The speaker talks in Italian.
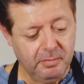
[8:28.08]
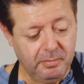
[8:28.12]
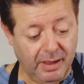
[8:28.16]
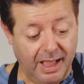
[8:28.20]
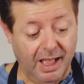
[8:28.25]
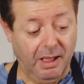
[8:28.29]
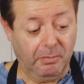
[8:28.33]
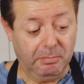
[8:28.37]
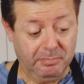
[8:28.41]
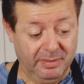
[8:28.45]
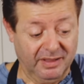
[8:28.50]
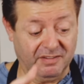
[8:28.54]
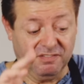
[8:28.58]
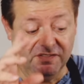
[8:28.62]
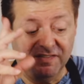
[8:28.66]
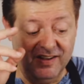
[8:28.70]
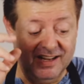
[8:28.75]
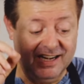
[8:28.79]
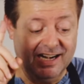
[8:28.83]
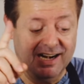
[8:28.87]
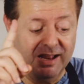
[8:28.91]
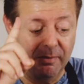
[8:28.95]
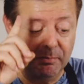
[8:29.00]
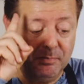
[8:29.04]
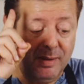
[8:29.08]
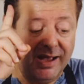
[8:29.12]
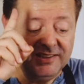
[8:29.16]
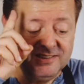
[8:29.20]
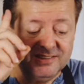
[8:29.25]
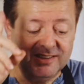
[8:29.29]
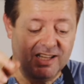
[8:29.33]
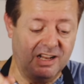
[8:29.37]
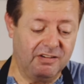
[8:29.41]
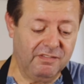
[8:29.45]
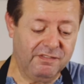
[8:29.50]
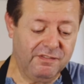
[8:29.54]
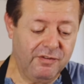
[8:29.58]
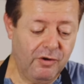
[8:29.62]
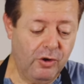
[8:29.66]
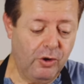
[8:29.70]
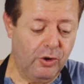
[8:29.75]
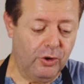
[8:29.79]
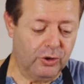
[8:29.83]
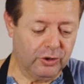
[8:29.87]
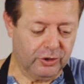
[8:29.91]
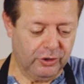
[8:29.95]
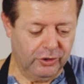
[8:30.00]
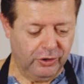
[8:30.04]
ah, per fare la pasta al
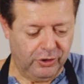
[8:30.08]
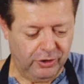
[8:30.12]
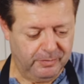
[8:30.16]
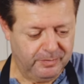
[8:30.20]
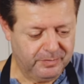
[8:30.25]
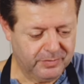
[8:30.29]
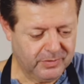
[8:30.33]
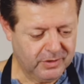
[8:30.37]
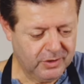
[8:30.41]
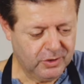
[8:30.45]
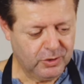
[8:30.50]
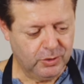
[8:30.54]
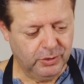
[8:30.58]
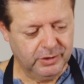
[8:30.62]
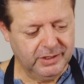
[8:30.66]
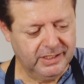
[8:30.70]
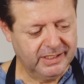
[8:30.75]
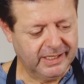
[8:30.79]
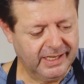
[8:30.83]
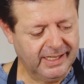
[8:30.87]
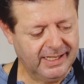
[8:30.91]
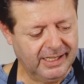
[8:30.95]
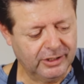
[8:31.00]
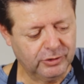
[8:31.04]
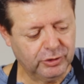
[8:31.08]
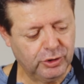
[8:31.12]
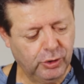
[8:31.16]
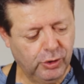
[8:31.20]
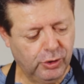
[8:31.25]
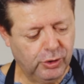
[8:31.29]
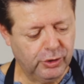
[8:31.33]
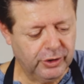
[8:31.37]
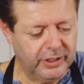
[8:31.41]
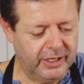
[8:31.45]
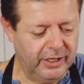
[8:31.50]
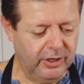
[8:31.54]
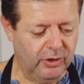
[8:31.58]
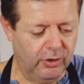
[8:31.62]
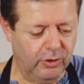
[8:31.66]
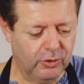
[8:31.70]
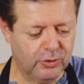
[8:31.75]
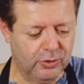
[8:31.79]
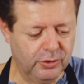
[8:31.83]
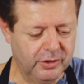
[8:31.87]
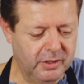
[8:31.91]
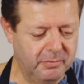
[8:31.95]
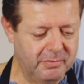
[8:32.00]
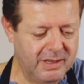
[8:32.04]
forno con i rigatoni o
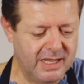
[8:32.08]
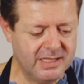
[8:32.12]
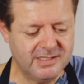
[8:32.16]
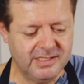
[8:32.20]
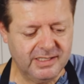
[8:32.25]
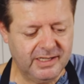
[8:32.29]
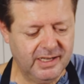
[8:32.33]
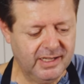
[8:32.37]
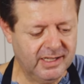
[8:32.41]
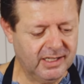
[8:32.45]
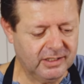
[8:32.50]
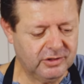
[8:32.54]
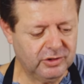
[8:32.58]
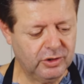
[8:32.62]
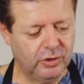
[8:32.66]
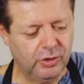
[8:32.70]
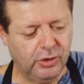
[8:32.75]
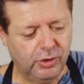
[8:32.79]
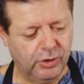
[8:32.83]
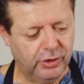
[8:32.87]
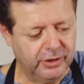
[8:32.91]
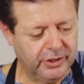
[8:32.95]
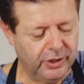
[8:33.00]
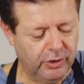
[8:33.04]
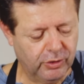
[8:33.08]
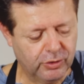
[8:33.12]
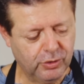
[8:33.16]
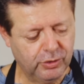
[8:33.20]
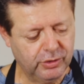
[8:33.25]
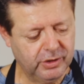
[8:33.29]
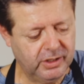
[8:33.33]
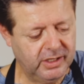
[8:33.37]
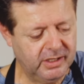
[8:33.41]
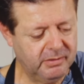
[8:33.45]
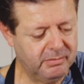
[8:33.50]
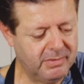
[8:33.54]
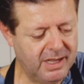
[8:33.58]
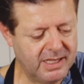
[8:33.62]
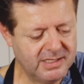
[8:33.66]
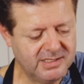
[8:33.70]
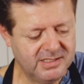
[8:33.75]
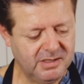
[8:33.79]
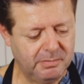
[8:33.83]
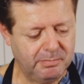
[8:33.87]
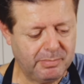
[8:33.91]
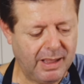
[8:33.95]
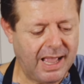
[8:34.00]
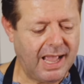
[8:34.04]
con i mezzi rigatoni o con i
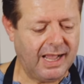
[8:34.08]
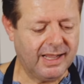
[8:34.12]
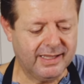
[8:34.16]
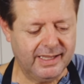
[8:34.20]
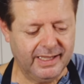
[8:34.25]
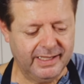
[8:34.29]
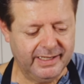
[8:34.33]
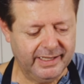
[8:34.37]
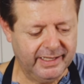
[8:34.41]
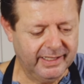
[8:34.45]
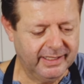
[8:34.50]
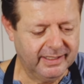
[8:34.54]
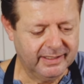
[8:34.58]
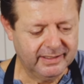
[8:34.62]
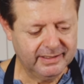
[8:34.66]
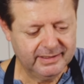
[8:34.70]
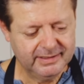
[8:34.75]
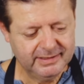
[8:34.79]
mezzi paccheri.